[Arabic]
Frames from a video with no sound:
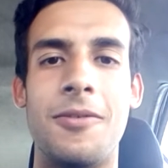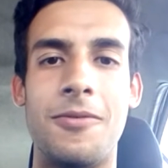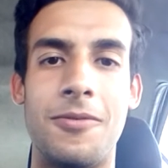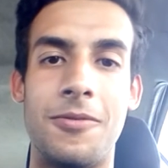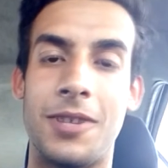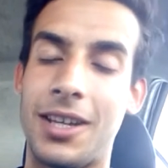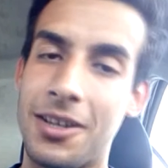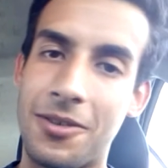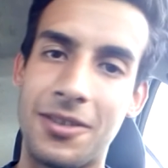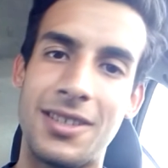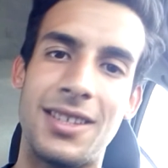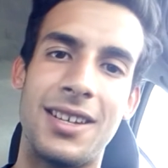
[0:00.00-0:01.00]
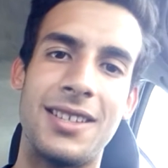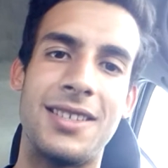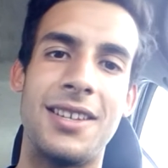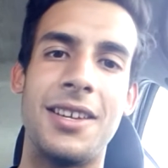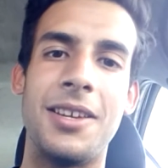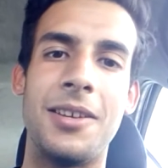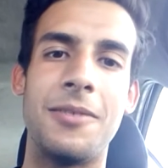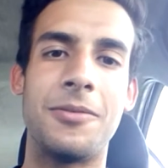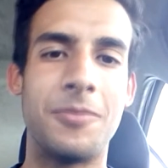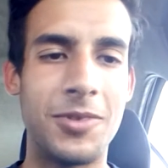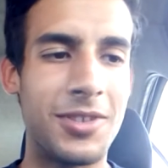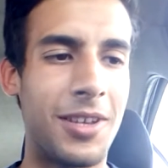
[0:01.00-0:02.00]
وراني كنت ستريسي
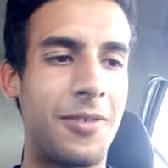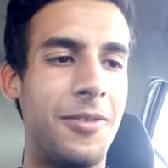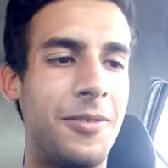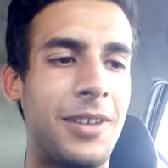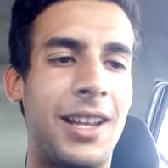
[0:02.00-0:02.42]
وتبوسنا الكل